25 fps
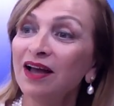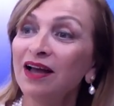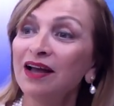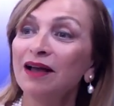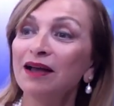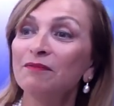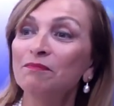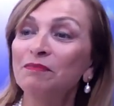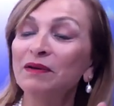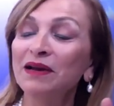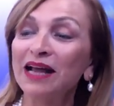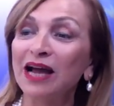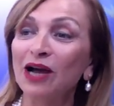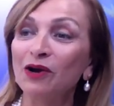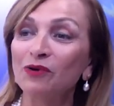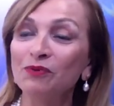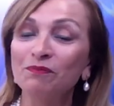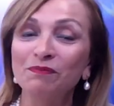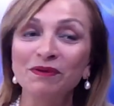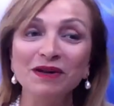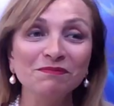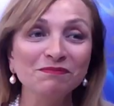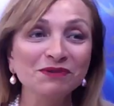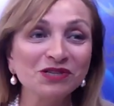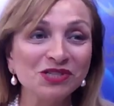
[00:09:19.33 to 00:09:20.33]

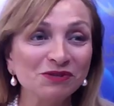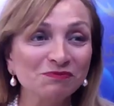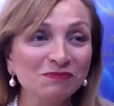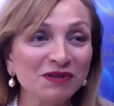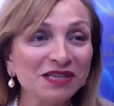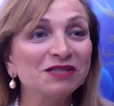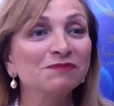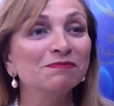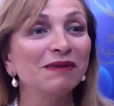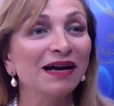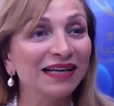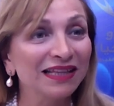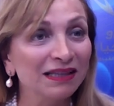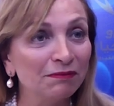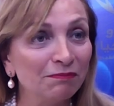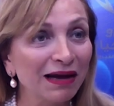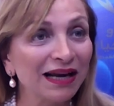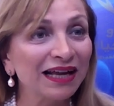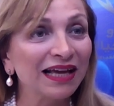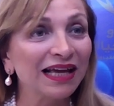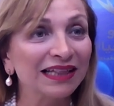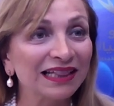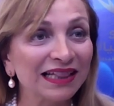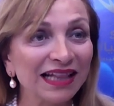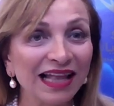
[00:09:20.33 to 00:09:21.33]
بالمشماش
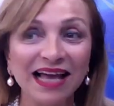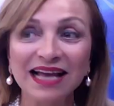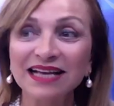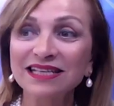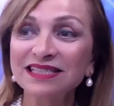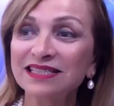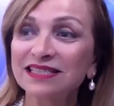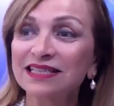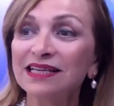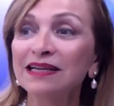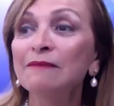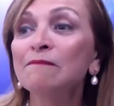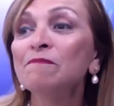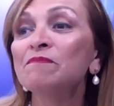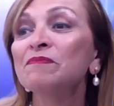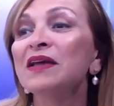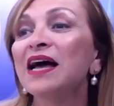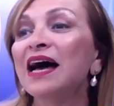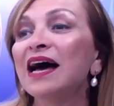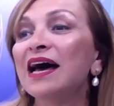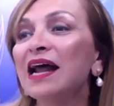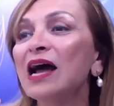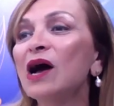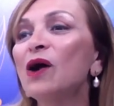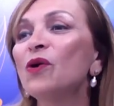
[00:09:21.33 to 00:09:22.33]
مرقه القستل
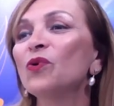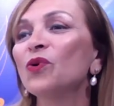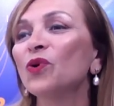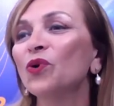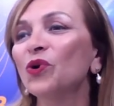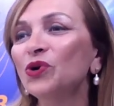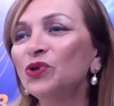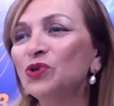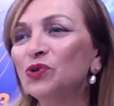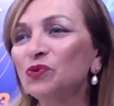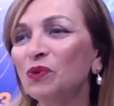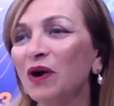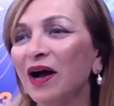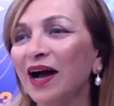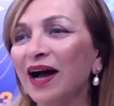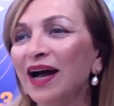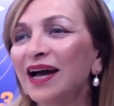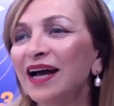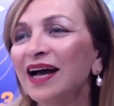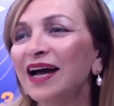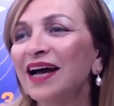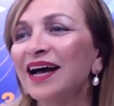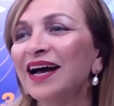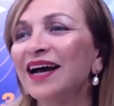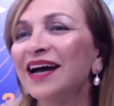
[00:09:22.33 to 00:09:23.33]
راهو غدوه
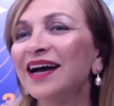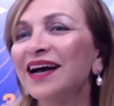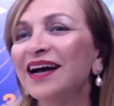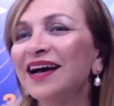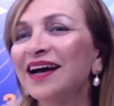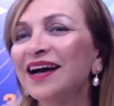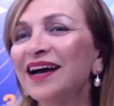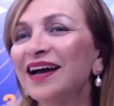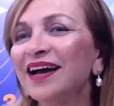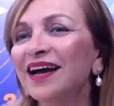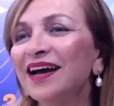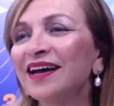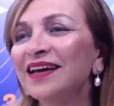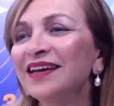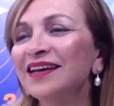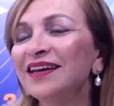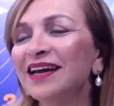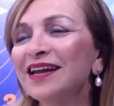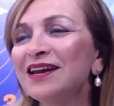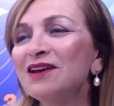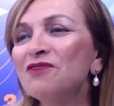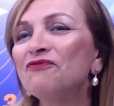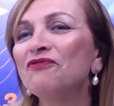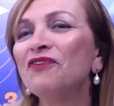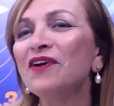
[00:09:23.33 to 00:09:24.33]
آه
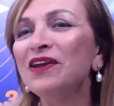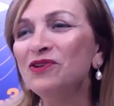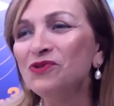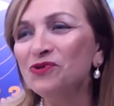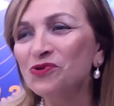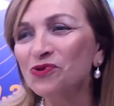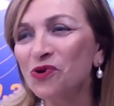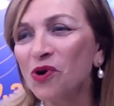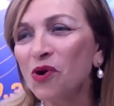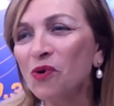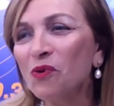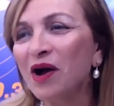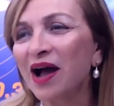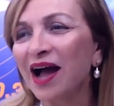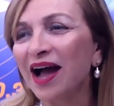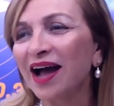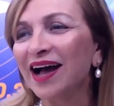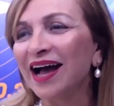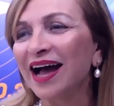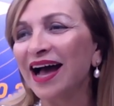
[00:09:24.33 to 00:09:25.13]
نفنوا هو